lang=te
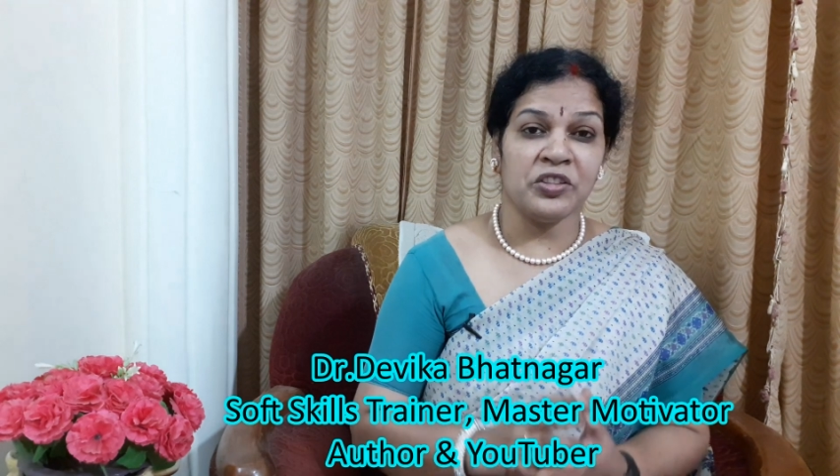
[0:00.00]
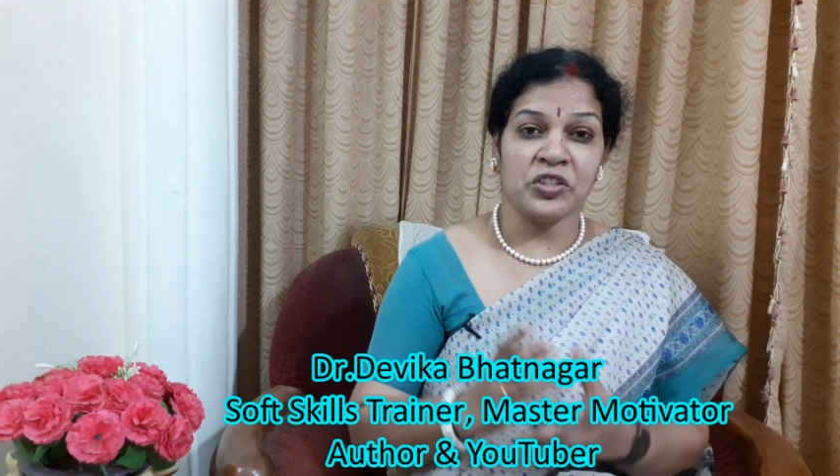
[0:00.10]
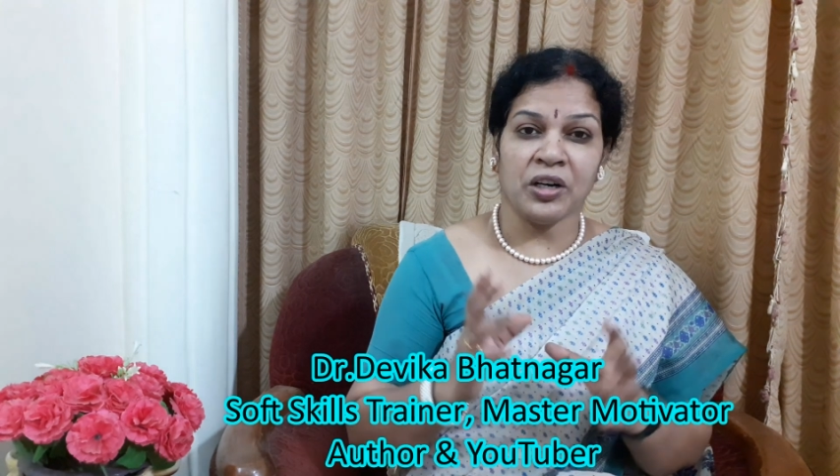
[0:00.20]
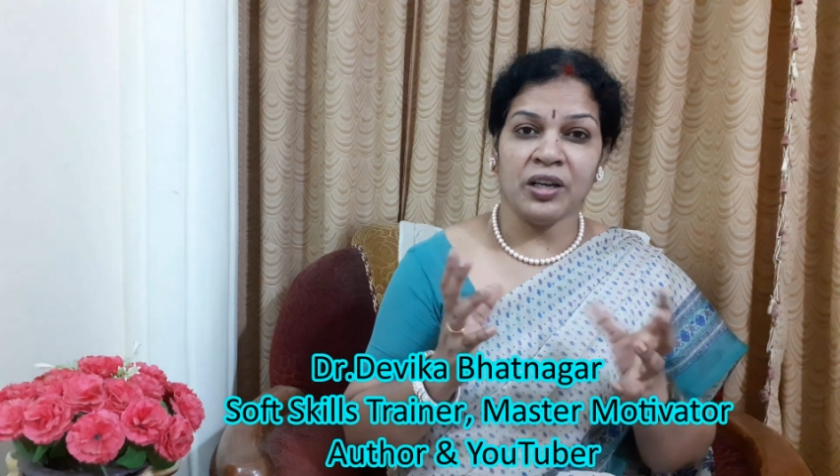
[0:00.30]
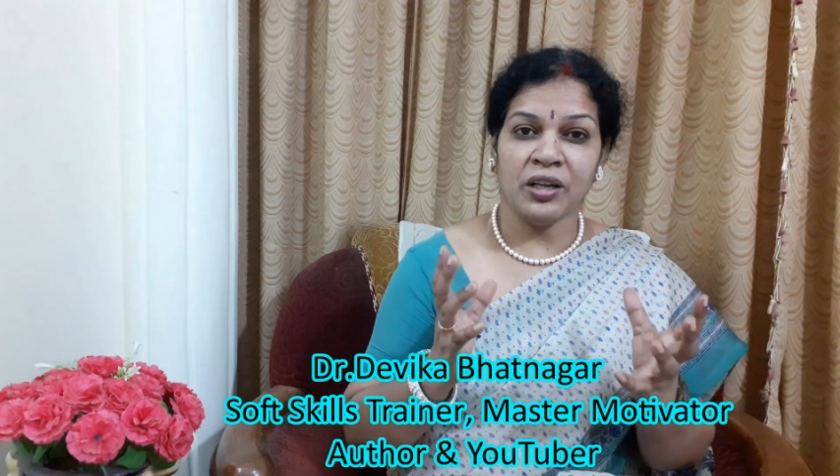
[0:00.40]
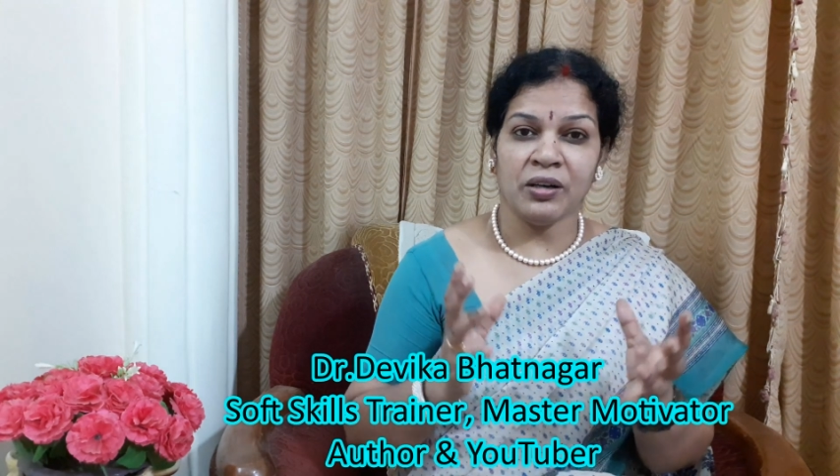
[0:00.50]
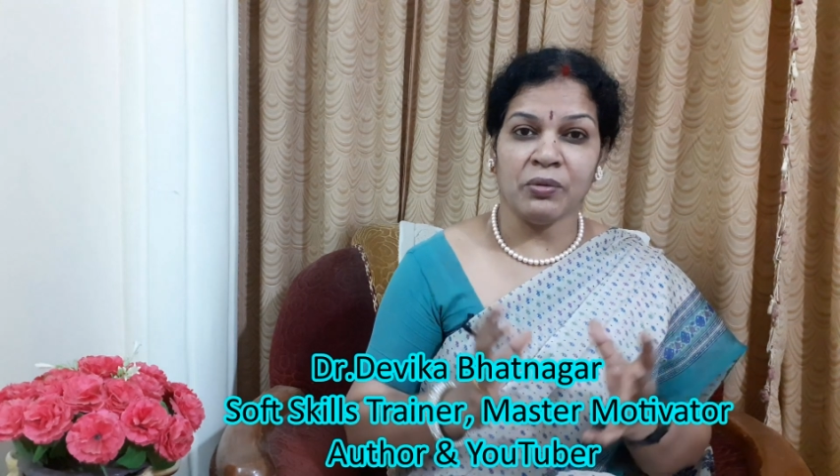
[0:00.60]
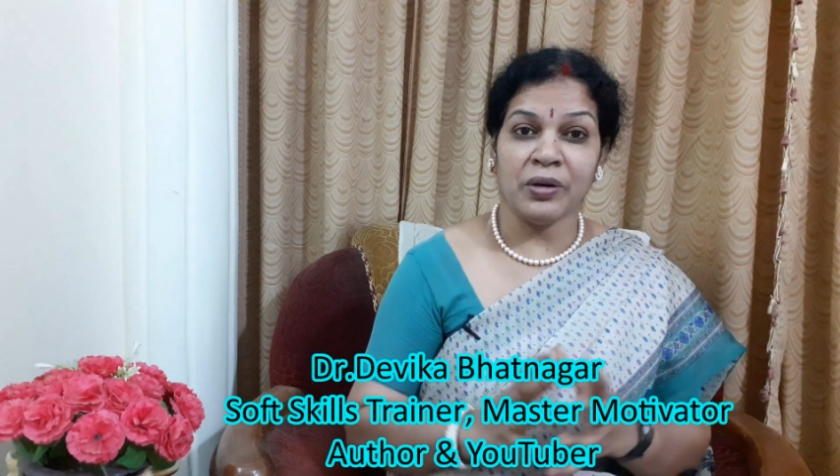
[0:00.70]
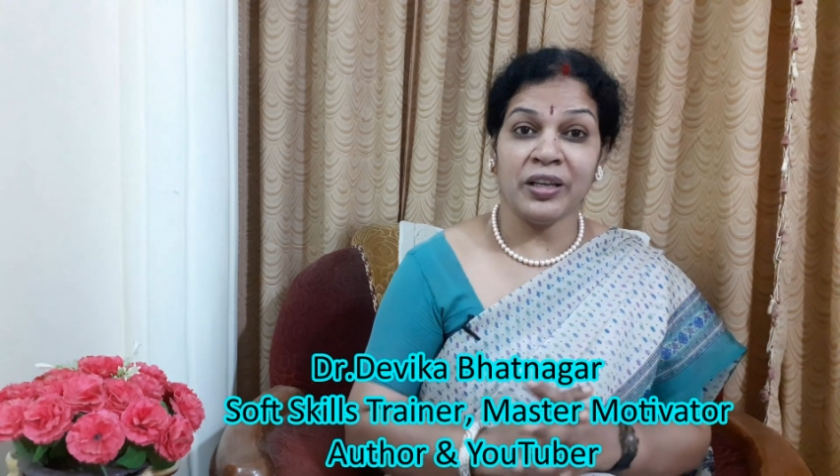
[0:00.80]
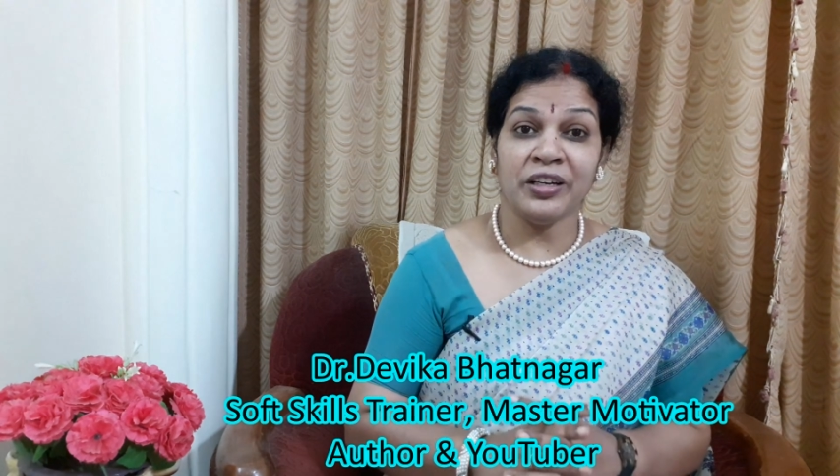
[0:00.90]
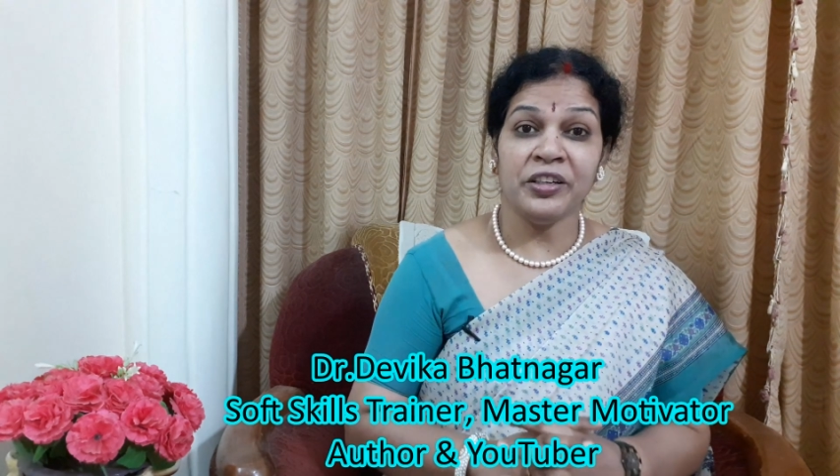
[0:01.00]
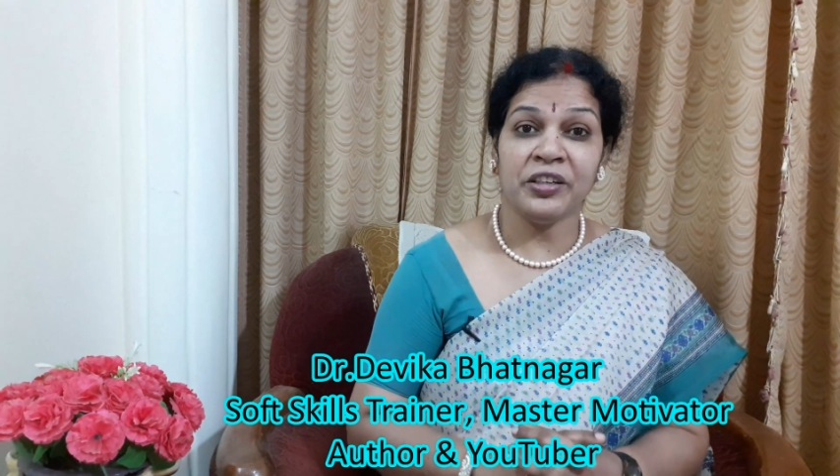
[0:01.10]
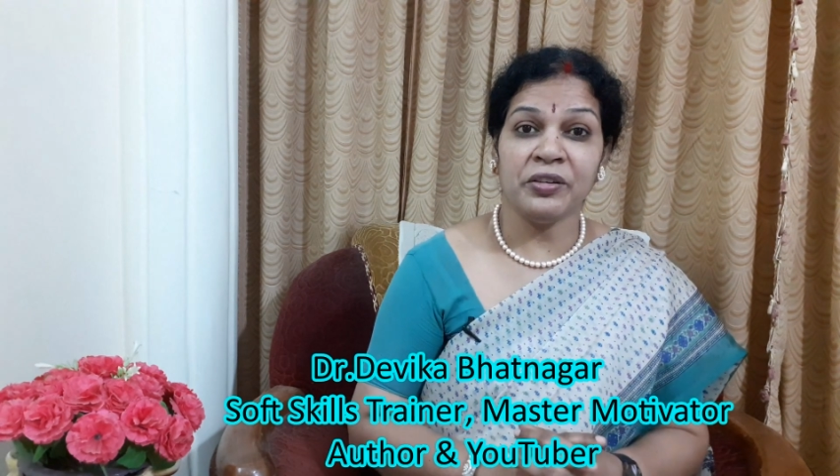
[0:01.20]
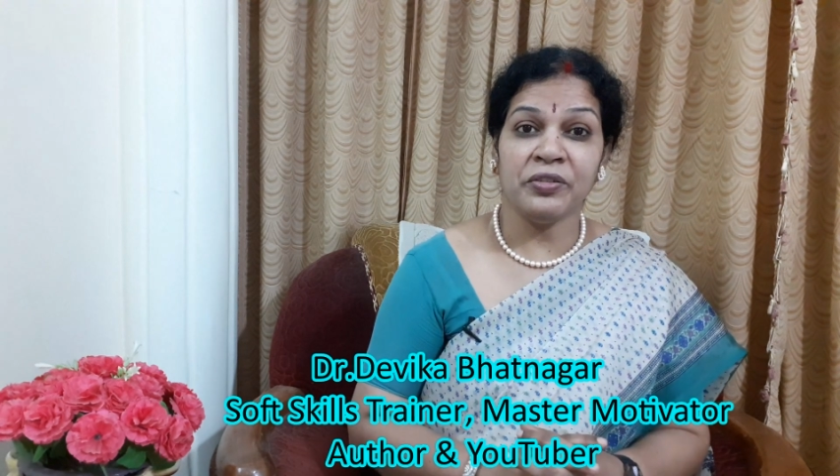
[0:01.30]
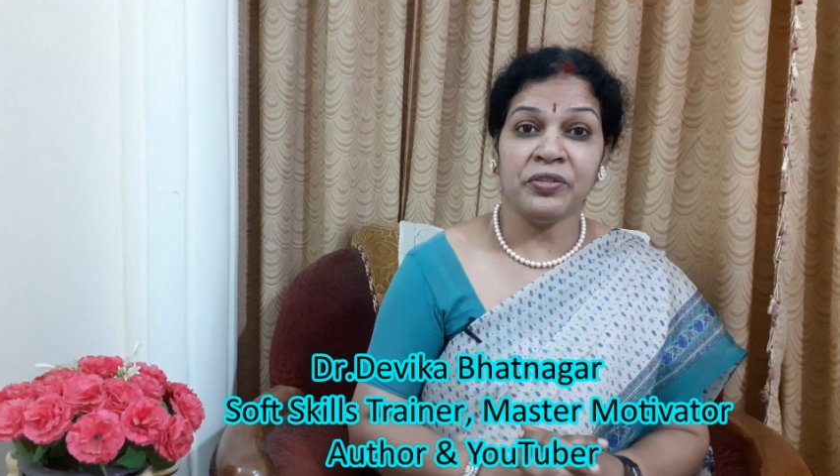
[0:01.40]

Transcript: చాలా వైలెంట్